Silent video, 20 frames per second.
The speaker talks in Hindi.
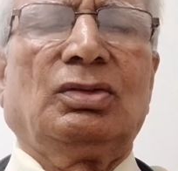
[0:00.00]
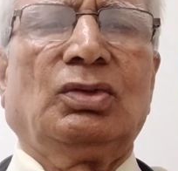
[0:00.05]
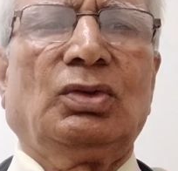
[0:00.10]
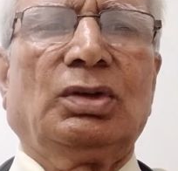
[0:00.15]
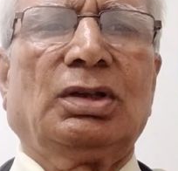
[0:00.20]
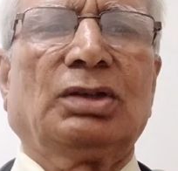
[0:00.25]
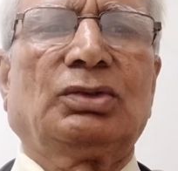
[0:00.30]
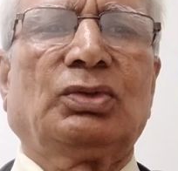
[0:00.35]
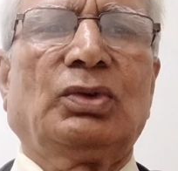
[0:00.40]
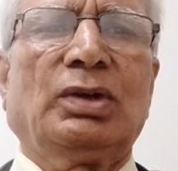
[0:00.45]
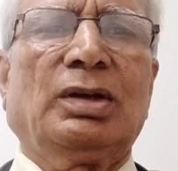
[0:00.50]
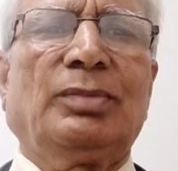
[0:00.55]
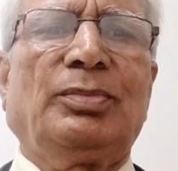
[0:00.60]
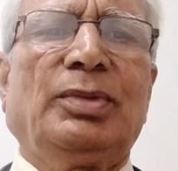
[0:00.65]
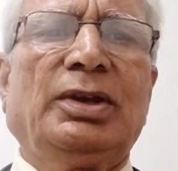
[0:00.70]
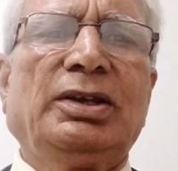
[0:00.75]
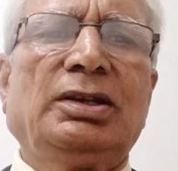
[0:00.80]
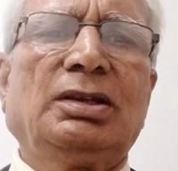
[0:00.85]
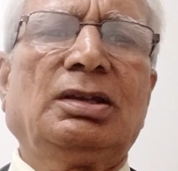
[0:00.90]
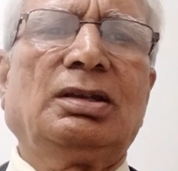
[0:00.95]
थोड़ा थोड़ा
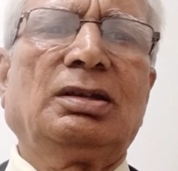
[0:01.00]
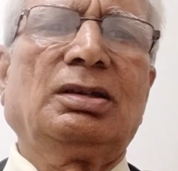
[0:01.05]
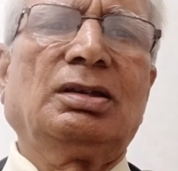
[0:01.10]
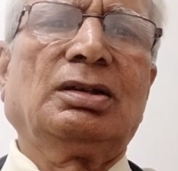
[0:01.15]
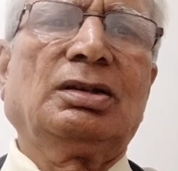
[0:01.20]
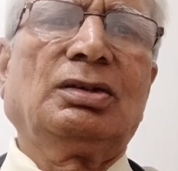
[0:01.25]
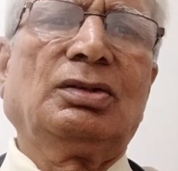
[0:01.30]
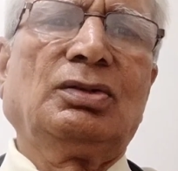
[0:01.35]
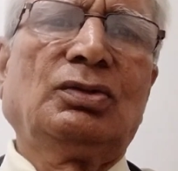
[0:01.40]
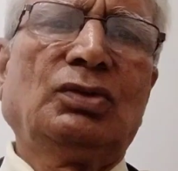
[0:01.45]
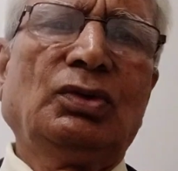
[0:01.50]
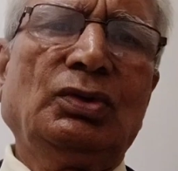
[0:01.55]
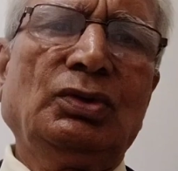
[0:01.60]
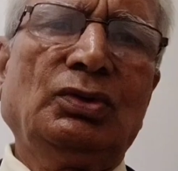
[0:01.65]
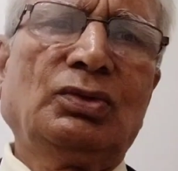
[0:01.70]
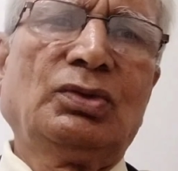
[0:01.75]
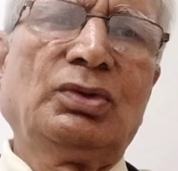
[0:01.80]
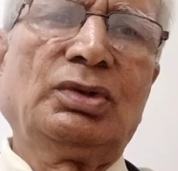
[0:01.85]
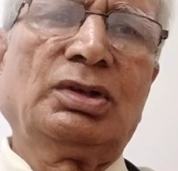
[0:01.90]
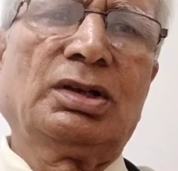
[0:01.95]
पानी घूट
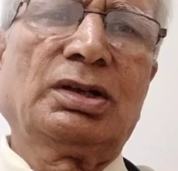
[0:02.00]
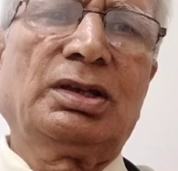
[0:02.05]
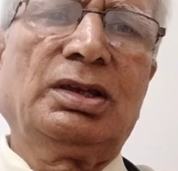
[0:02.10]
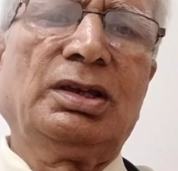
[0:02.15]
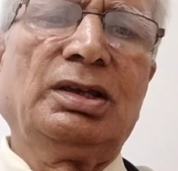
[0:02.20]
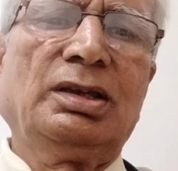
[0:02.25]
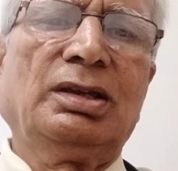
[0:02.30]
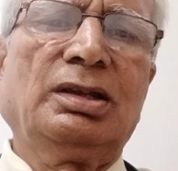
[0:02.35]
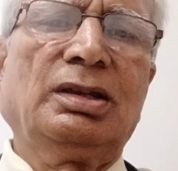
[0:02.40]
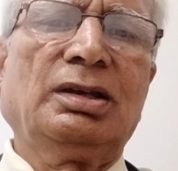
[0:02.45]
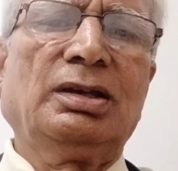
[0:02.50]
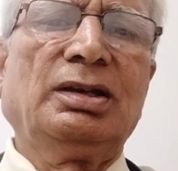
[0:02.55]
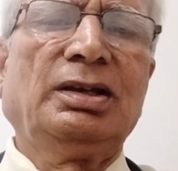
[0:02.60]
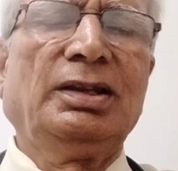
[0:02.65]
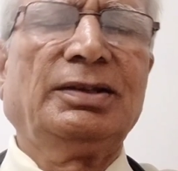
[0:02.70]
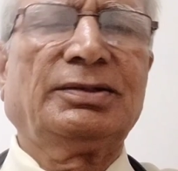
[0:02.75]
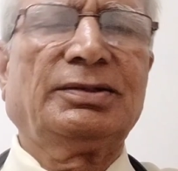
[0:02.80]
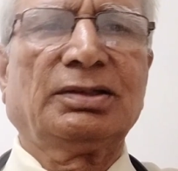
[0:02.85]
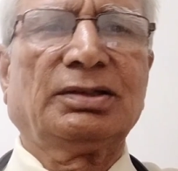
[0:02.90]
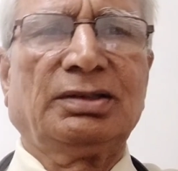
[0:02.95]
घूट करके
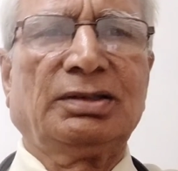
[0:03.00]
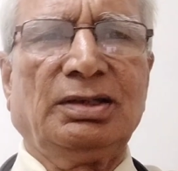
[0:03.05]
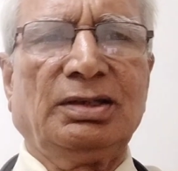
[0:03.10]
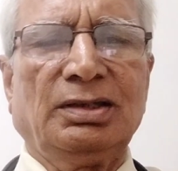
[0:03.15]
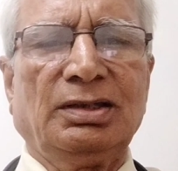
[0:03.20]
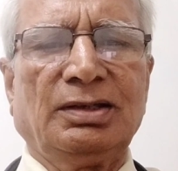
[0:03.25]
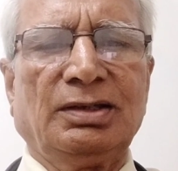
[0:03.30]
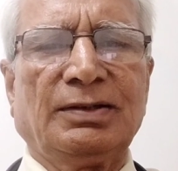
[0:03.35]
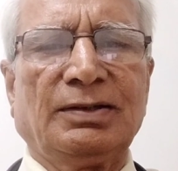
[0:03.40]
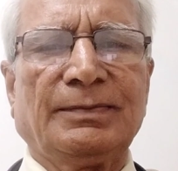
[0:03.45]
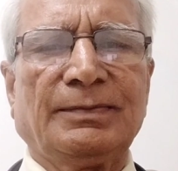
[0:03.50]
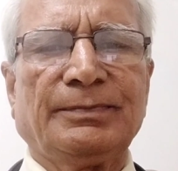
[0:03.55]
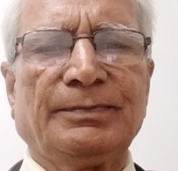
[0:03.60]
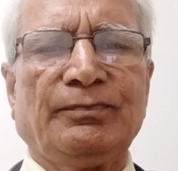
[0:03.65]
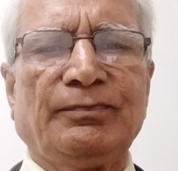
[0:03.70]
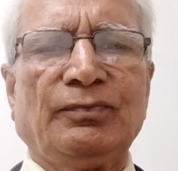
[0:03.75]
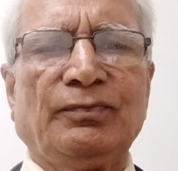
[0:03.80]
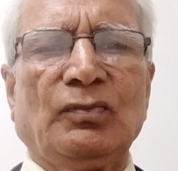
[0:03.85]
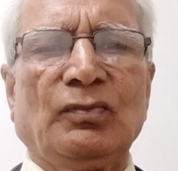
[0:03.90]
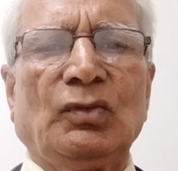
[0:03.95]
ले सकते हैं
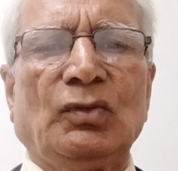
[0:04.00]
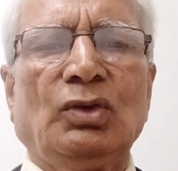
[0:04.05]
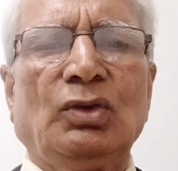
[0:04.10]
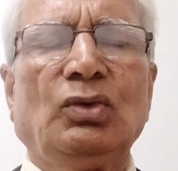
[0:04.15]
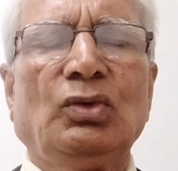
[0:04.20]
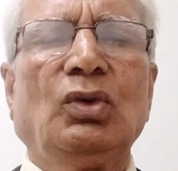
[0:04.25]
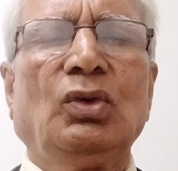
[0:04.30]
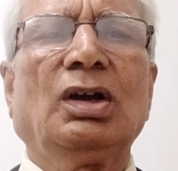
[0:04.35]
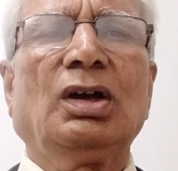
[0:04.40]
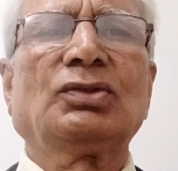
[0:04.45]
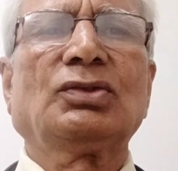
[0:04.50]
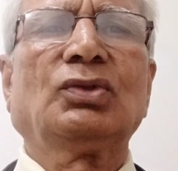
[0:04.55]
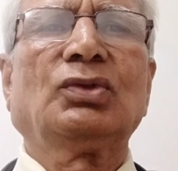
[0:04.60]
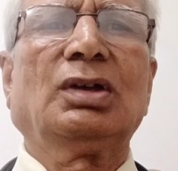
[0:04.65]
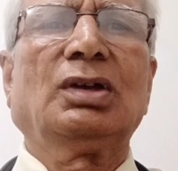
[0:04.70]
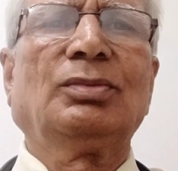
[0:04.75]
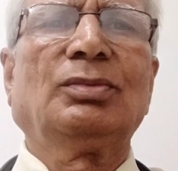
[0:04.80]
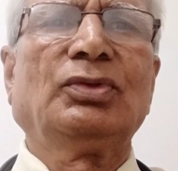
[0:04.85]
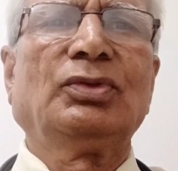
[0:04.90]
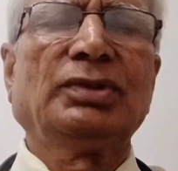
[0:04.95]
रूखा
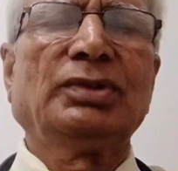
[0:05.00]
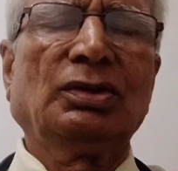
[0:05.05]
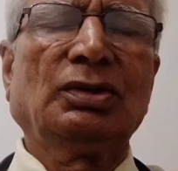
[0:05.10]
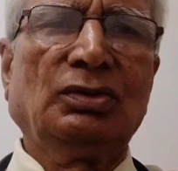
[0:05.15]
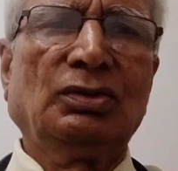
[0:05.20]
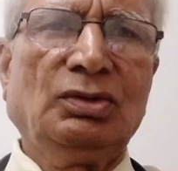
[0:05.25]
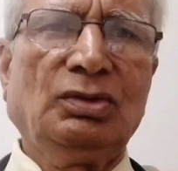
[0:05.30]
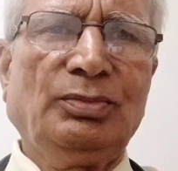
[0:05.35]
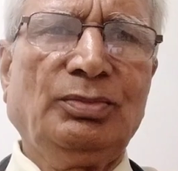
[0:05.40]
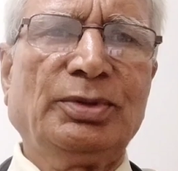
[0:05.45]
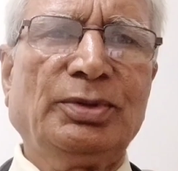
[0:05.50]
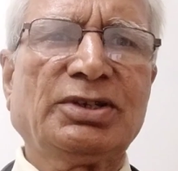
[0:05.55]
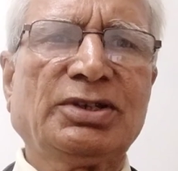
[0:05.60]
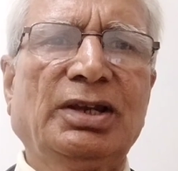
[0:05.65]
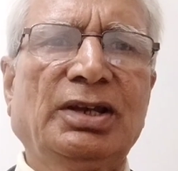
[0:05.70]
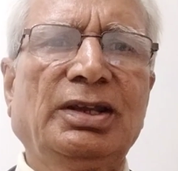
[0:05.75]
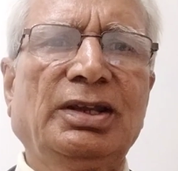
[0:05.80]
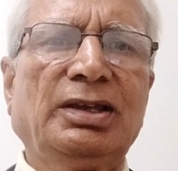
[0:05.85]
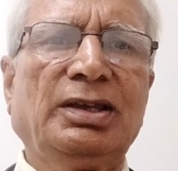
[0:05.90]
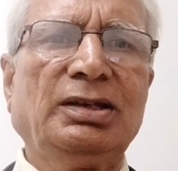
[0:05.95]
सूखा भोजन को
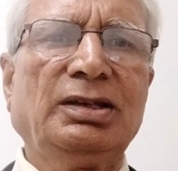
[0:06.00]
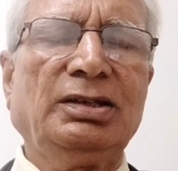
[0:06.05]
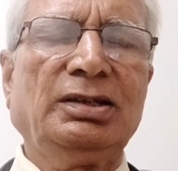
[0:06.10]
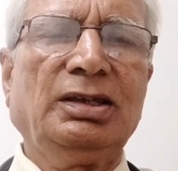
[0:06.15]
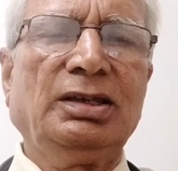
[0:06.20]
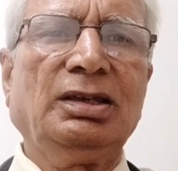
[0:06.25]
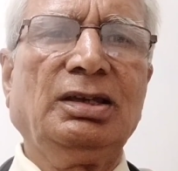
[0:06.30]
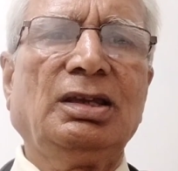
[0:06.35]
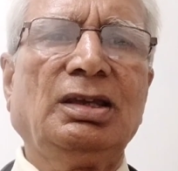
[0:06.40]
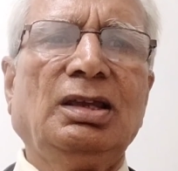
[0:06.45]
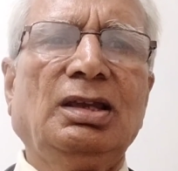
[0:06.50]
पचाने के लिए